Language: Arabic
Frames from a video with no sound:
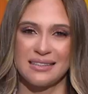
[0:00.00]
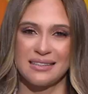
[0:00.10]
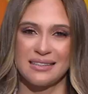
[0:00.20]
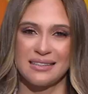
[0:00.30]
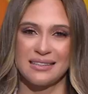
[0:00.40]

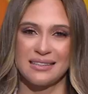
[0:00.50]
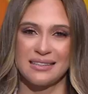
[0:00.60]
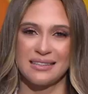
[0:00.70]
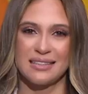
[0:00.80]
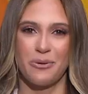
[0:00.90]
الناحية
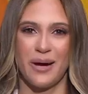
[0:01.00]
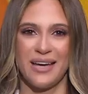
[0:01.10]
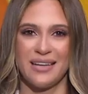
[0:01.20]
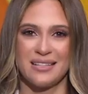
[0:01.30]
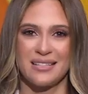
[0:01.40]
الثانية
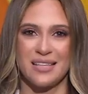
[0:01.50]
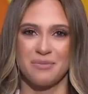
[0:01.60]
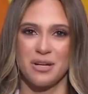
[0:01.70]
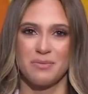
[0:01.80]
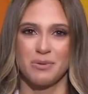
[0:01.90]
وحارس
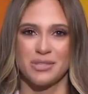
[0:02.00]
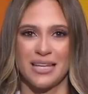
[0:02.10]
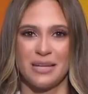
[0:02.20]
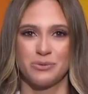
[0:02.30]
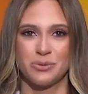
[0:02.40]
مرمى
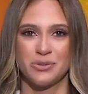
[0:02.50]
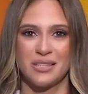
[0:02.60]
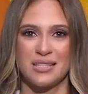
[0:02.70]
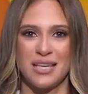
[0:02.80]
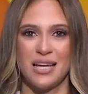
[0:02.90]
منتخب
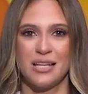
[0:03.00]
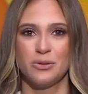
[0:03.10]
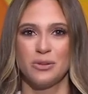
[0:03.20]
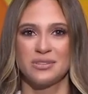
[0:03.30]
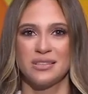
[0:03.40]
تونس قال
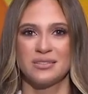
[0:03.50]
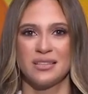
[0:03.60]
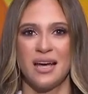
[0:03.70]
نقطة